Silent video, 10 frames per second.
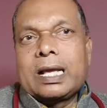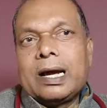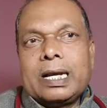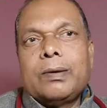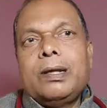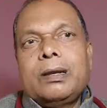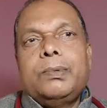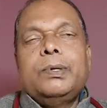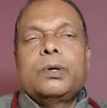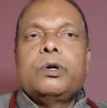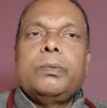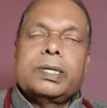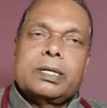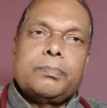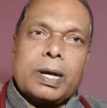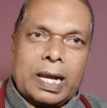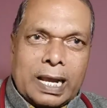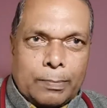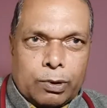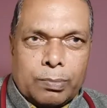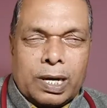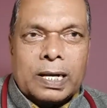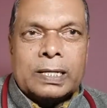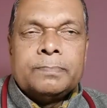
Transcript: आने वाले हर वीडियो का नोटिफिकेशन पहले आपको मिले